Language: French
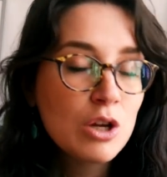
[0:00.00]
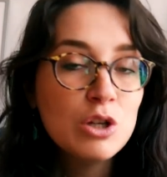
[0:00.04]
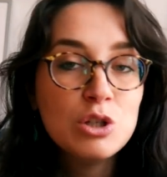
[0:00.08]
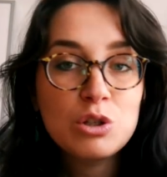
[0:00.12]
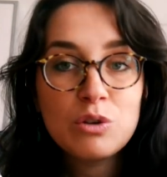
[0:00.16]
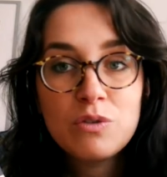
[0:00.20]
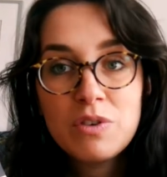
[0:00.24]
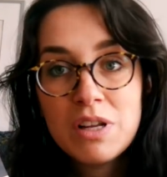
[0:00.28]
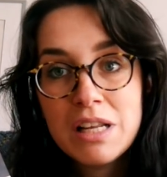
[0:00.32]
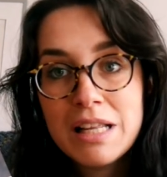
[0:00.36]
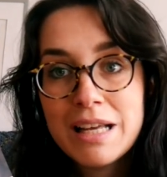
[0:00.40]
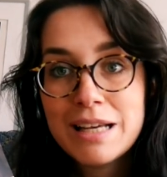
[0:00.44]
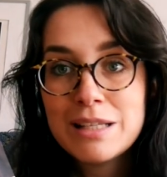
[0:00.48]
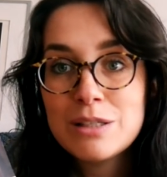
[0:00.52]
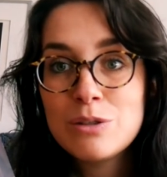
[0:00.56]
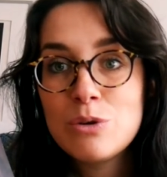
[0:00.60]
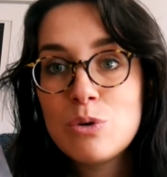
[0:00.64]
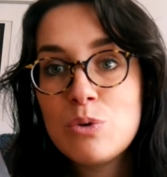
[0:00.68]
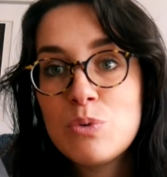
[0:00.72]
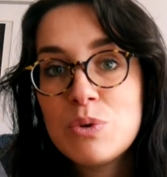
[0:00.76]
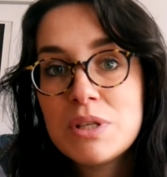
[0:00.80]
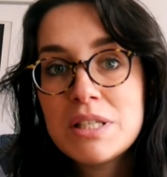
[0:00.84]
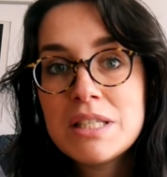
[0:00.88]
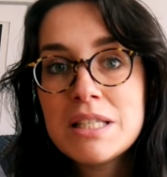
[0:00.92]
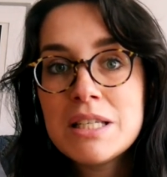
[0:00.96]
je vais lire
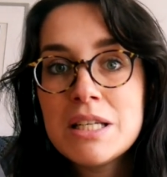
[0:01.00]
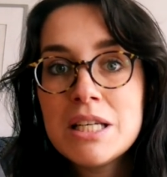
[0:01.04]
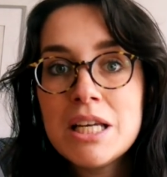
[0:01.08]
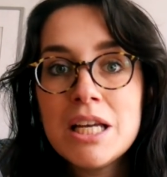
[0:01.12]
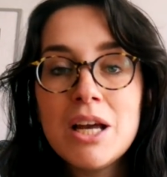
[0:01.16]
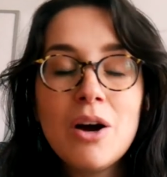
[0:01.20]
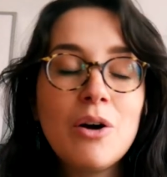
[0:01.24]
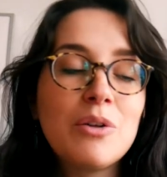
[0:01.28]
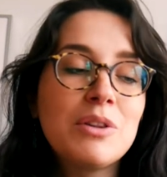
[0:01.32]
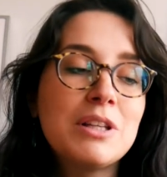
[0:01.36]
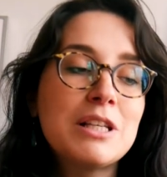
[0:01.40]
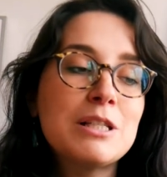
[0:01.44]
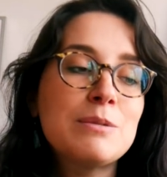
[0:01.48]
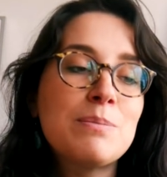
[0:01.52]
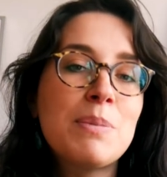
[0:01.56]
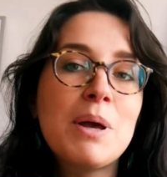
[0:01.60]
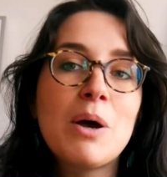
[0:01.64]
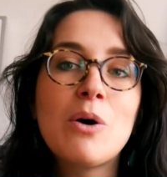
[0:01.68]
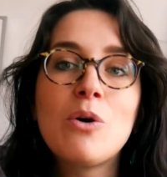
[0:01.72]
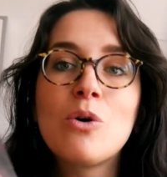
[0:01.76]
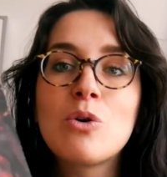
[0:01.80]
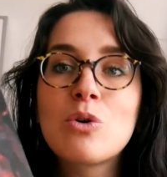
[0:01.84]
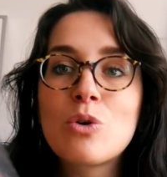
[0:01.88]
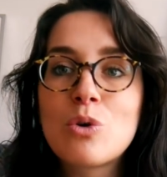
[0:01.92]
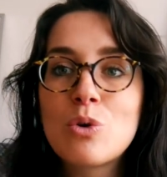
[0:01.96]
celui-ci en
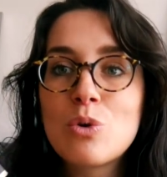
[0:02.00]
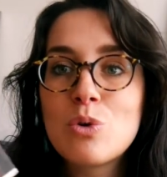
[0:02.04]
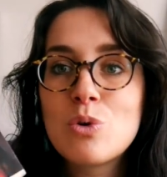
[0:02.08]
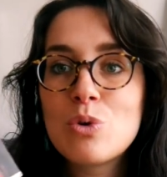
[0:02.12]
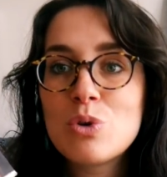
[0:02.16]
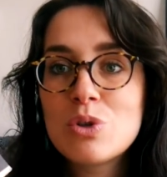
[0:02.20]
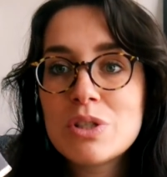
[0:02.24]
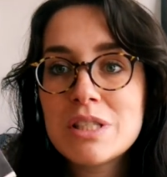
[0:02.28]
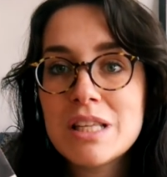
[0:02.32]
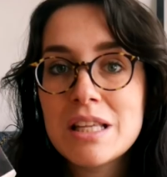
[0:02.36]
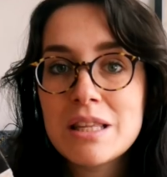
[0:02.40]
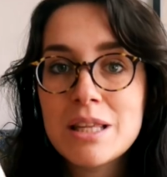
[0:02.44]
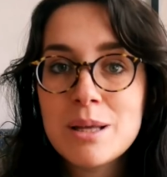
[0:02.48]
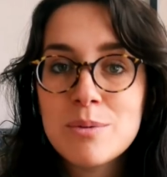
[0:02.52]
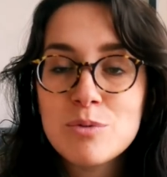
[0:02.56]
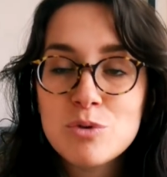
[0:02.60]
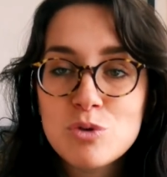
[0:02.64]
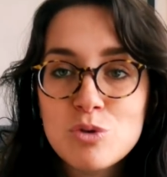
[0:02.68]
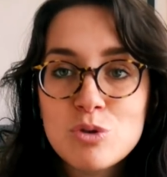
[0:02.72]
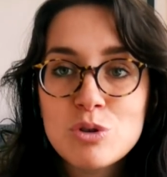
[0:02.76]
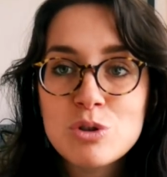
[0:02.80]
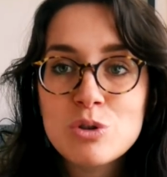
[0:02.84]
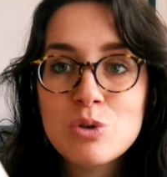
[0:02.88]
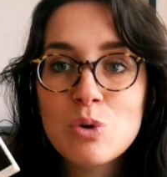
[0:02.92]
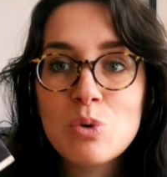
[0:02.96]
espérant que c'était
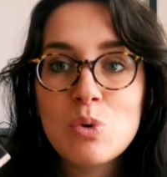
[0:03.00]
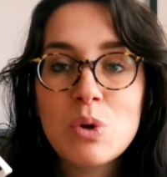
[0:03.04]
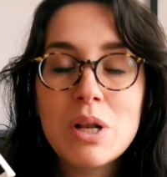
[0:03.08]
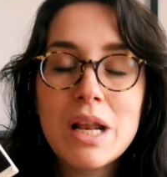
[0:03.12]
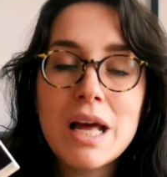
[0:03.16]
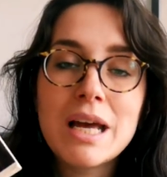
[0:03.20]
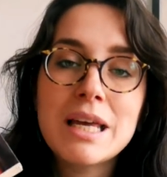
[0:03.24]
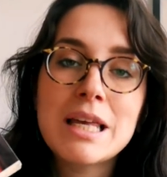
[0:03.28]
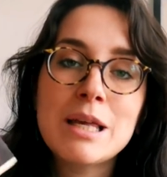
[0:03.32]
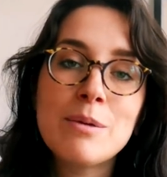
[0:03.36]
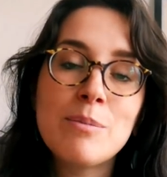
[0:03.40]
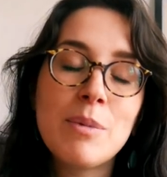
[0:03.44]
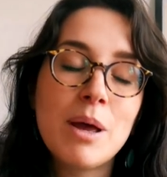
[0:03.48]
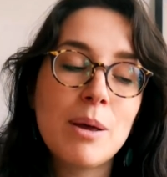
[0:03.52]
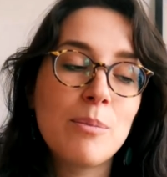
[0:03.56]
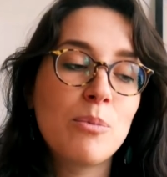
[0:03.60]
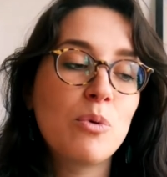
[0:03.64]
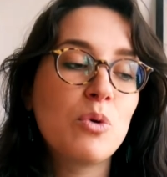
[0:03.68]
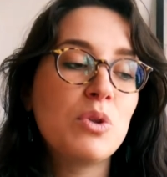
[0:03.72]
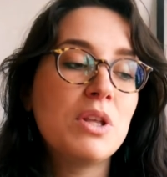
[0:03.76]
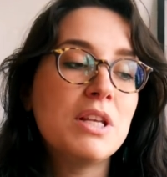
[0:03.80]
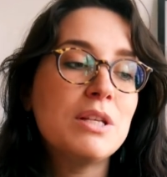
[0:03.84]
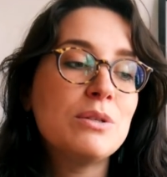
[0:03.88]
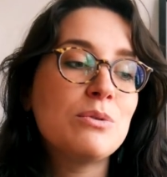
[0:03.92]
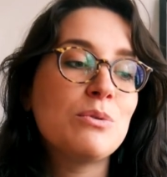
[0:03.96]
juste celui-là qui m'a un
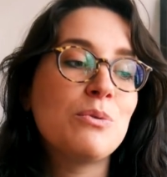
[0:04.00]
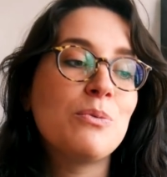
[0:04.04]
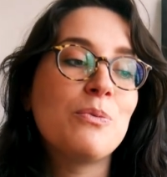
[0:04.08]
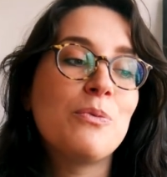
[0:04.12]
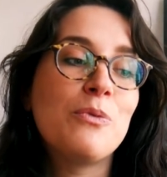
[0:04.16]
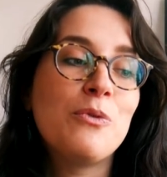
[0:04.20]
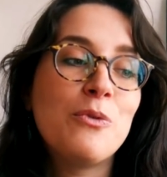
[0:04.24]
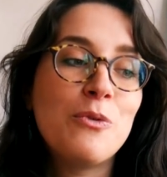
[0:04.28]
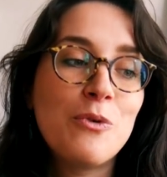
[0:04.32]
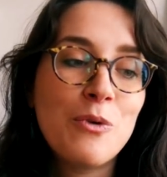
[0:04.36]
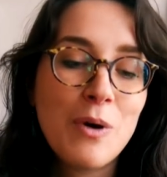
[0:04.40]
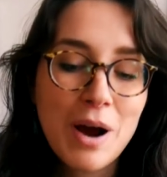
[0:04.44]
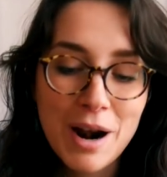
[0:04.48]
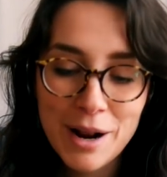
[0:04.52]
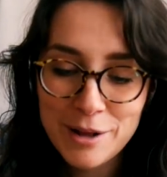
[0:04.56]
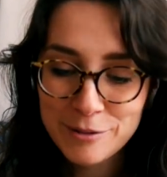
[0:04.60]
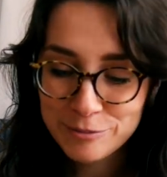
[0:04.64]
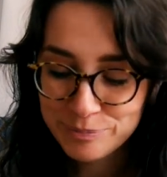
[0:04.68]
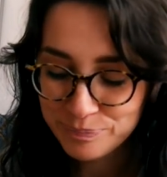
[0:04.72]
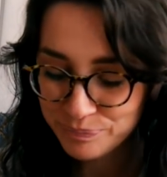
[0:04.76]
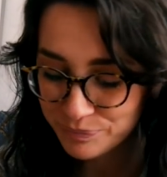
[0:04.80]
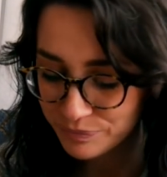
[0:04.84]
peu déçu. Voilà.